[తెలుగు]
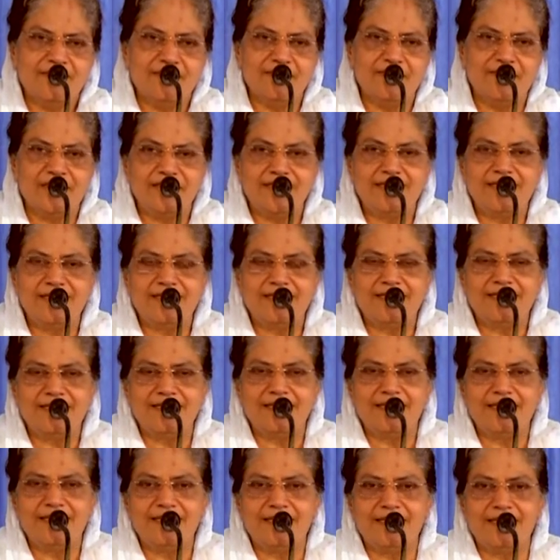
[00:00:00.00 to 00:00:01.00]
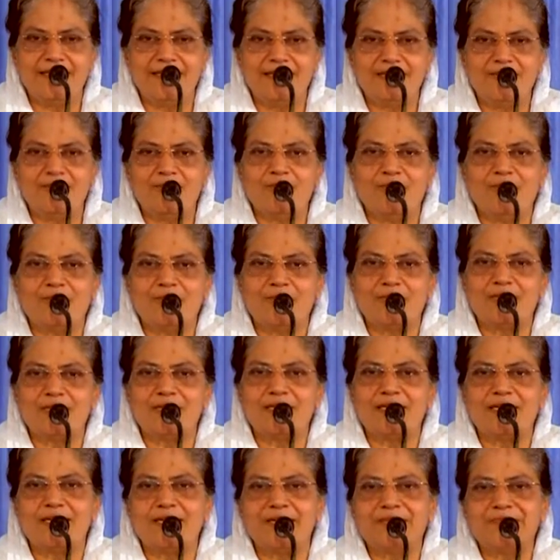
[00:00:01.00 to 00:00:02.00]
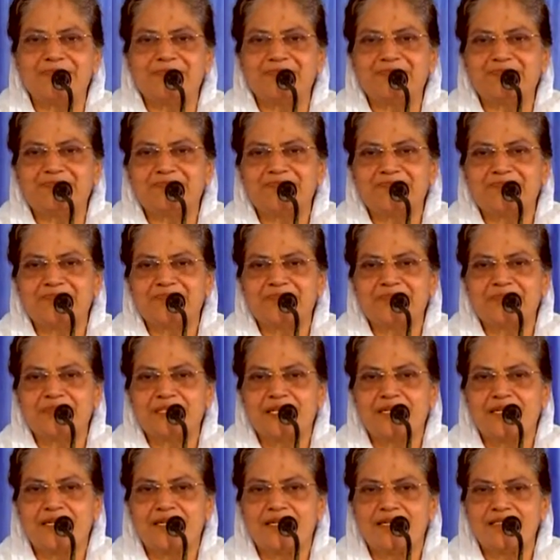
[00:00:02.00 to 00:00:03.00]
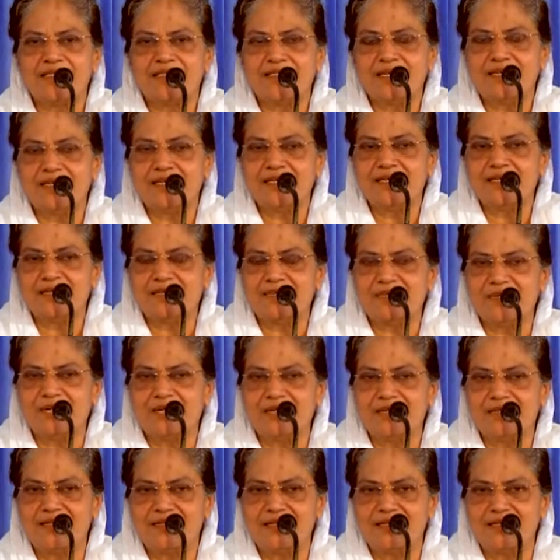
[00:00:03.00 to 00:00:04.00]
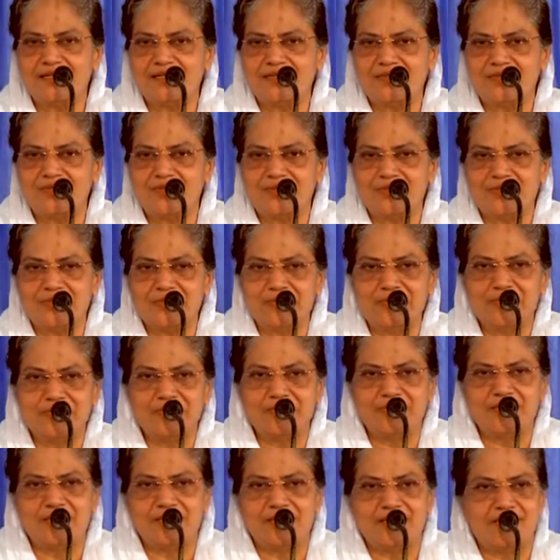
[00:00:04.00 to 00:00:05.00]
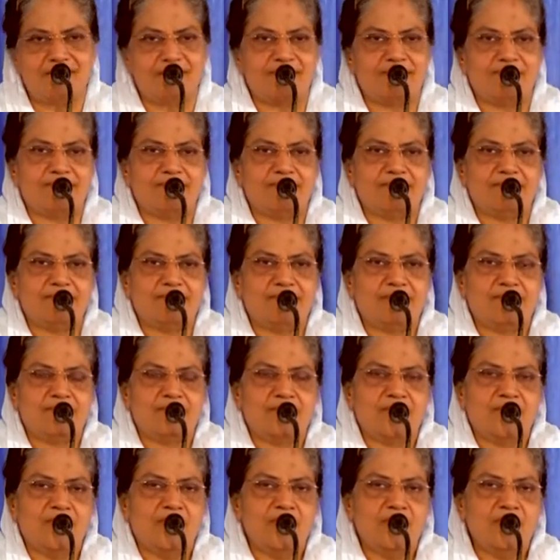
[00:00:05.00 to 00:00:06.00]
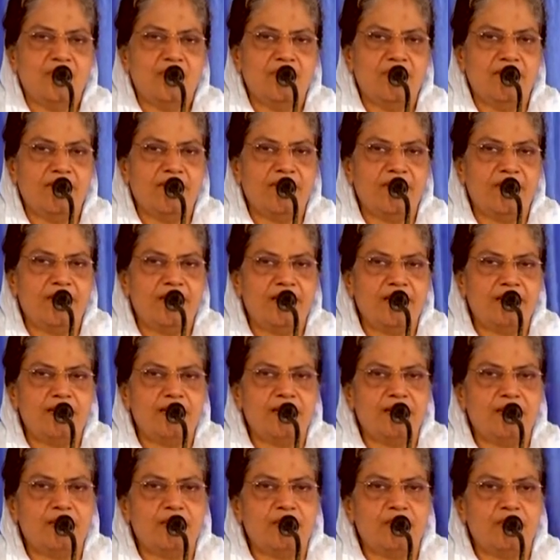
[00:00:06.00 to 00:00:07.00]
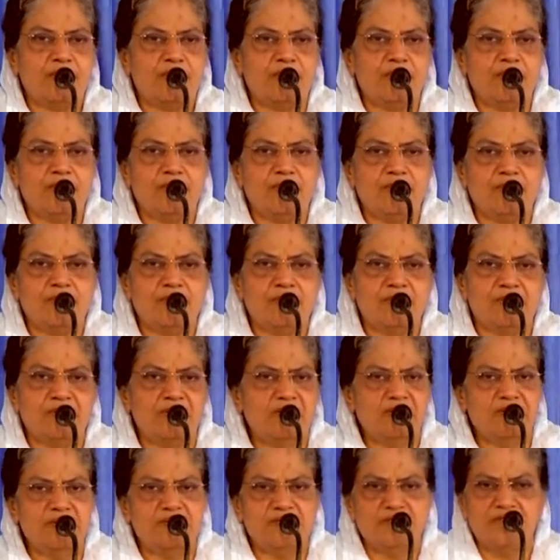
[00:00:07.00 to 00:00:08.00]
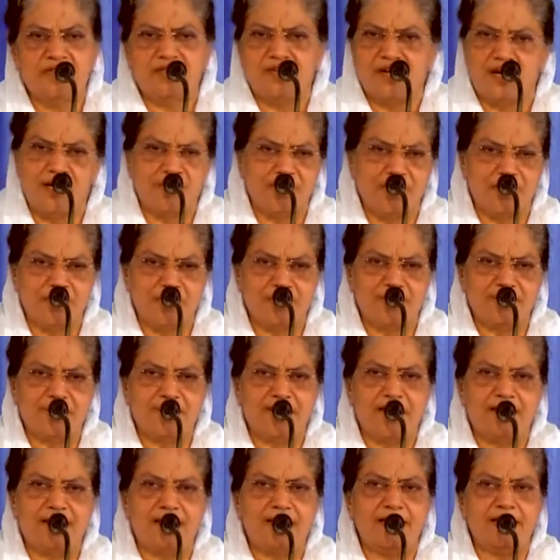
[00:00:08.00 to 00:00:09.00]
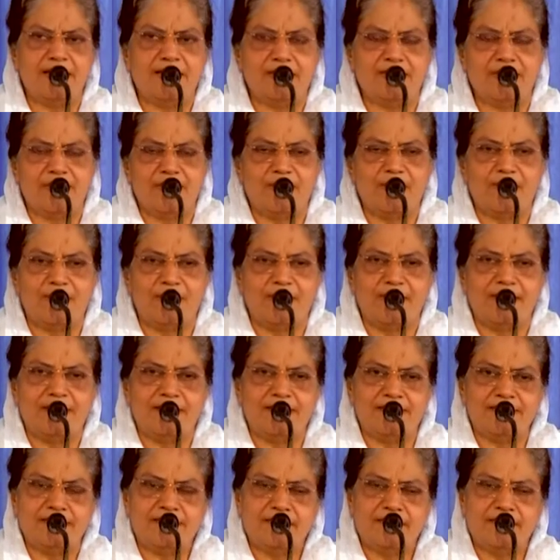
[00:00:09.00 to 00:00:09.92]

వెంటనే నువ్వు గుర్తుపట్టాలి సరైన ప్రార్థన జీవితము లేదు ఎవరైనా రొమ్ము కొట్టుకొని ఏడ్చి గాబరపడుతున్నారంటే నువ్వు అనుకోవాలి